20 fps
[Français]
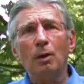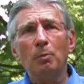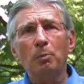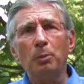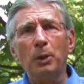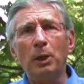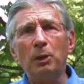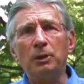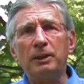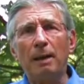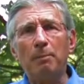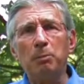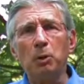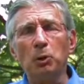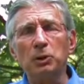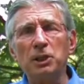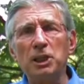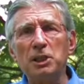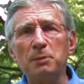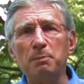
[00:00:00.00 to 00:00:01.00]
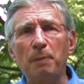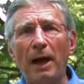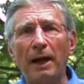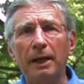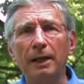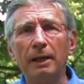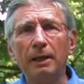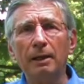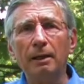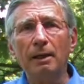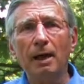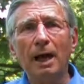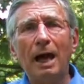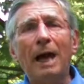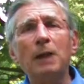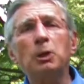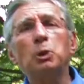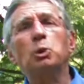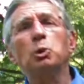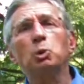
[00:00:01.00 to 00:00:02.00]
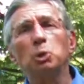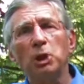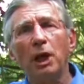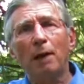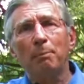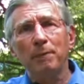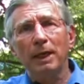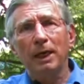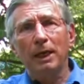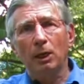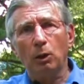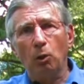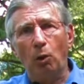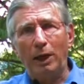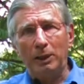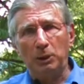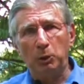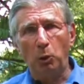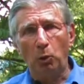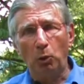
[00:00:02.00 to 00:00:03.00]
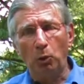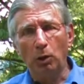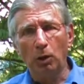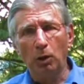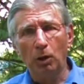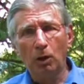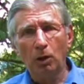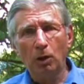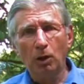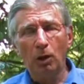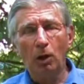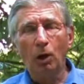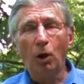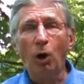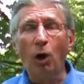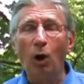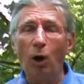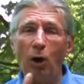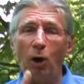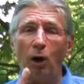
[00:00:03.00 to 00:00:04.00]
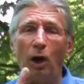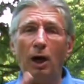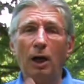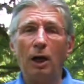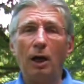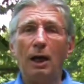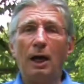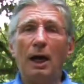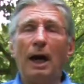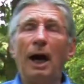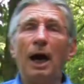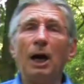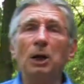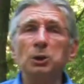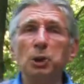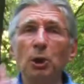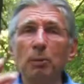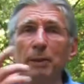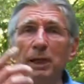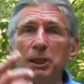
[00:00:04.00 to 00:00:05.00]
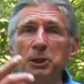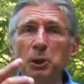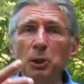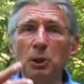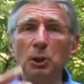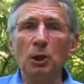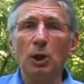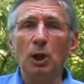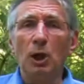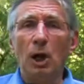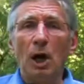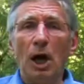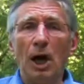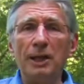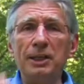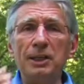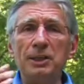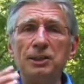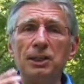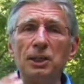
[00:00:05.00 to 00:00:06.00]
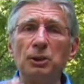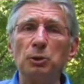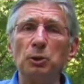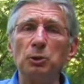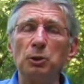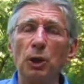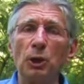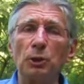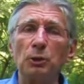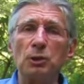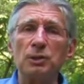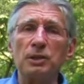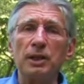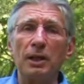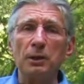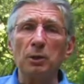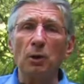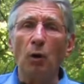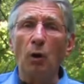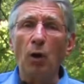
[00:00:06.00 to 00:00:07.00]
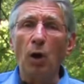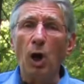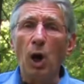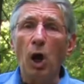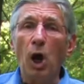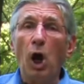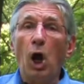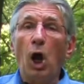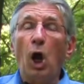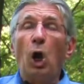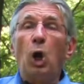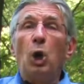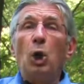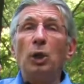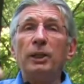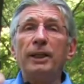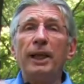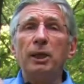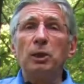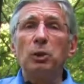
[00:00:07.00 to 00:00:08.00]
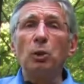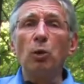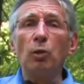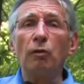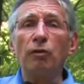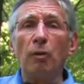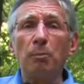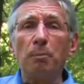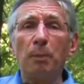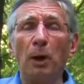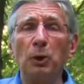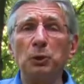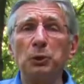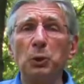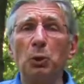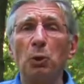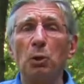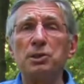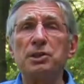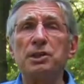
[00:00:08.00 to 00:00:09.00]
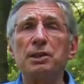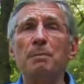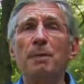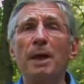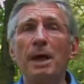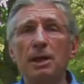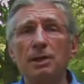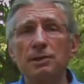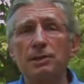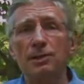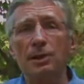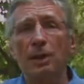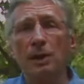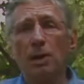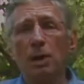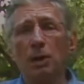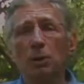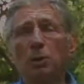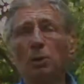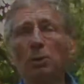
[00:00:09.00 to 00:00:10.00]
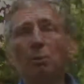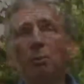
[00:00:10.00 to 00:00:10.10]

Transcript: Puis le tableau disparaît, à tout jamais, croit-on. Or, en 2002, un instituteur de Saillon le découvre pendu aux cimaises du